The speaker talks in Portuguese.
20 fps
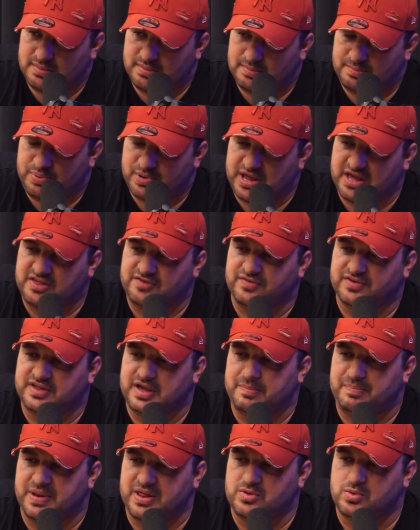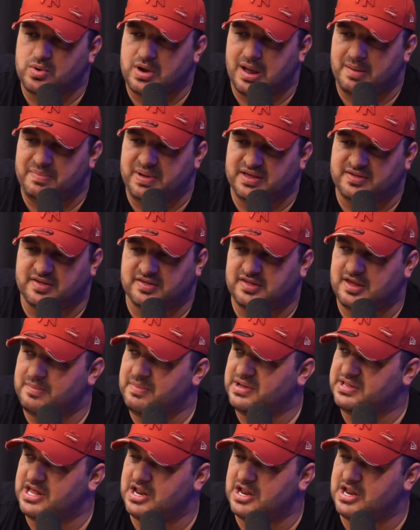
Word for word: porque se você prende o cabeça, você manda